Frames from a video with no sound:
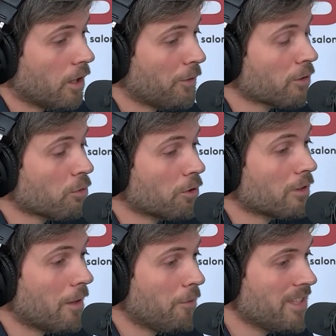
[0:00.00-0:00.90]
En fait, on lui
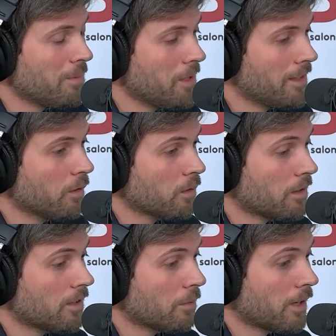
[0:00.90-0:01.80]
donne de la visibilité en
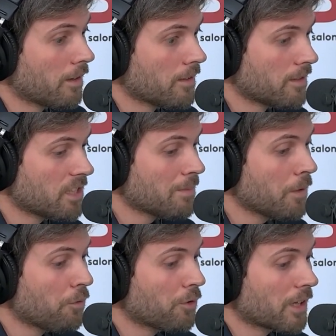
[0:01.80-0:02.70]
disant voilà, si
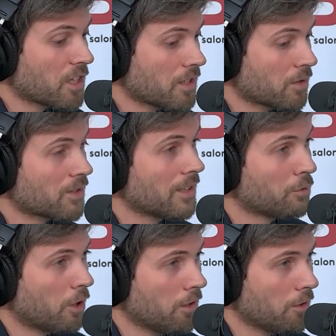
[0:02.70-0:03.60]
jamais vous vous engagez sur
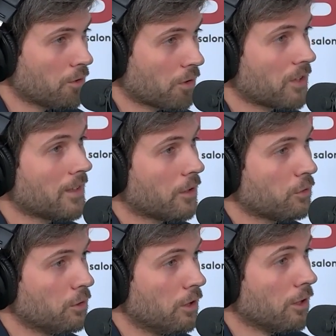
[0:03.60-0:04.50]
cette voie, sur
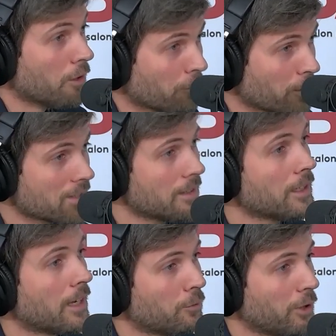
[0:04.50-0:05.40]
scénario,
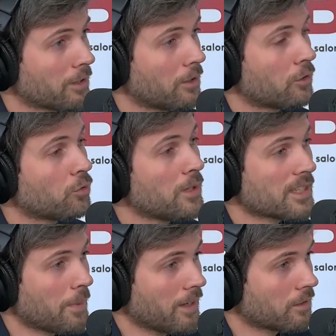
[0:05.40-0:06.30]
voici quels vont être tous
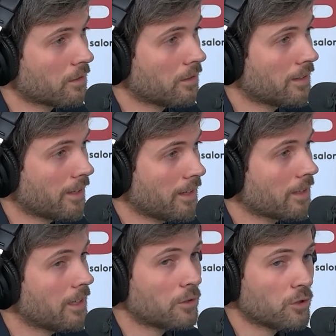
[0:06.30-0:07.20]
les impacts euh,
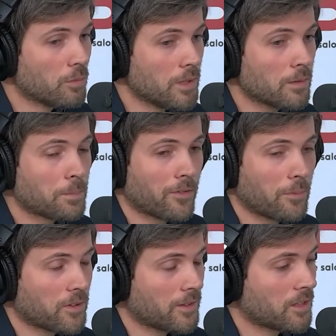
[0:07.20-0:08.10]
derrière économique,
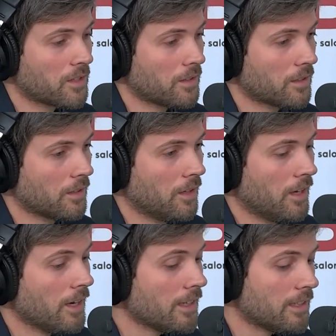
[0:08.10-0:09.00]
performance énergétique.
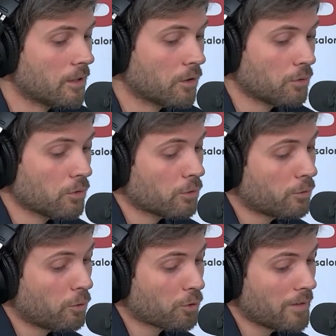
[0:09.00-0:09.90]
Et ensuite, on
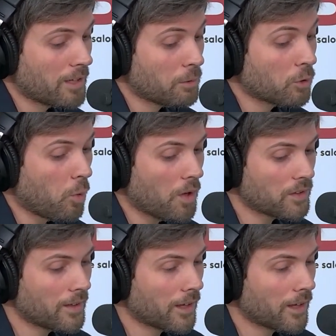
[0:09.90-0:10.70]
construit avec lui trois